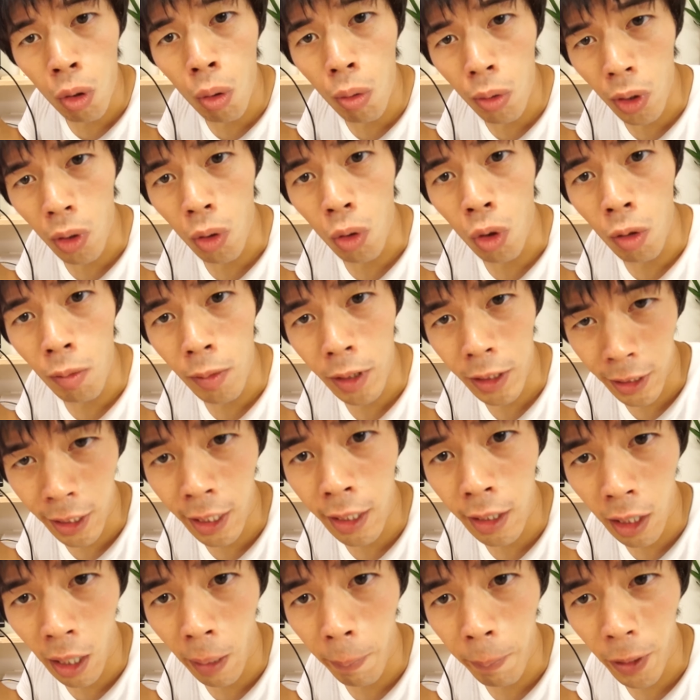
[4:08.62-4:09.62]
送料込み
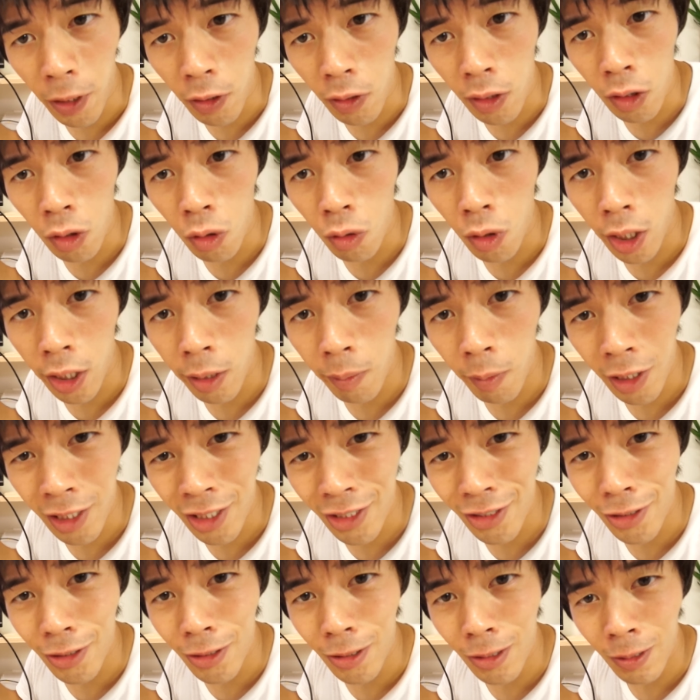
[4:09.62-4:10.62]
1800 1 8 0 0円となりま
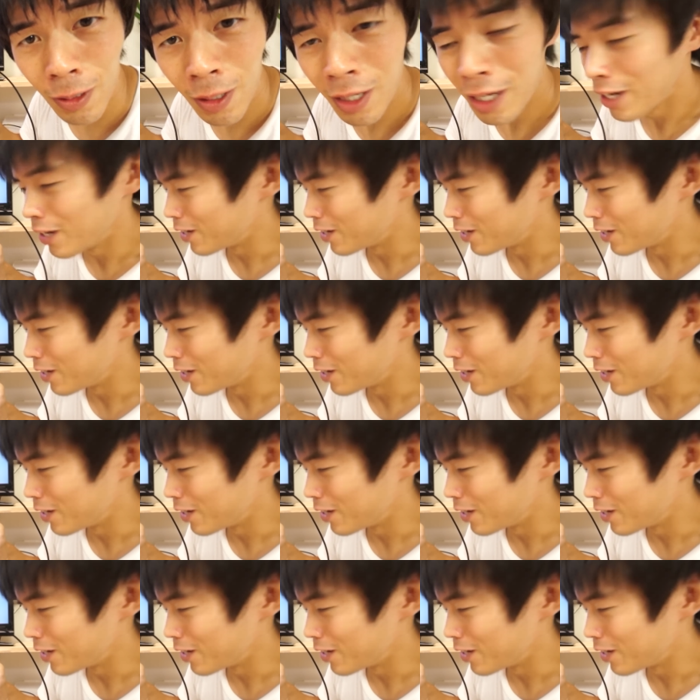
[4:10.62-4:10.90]
す。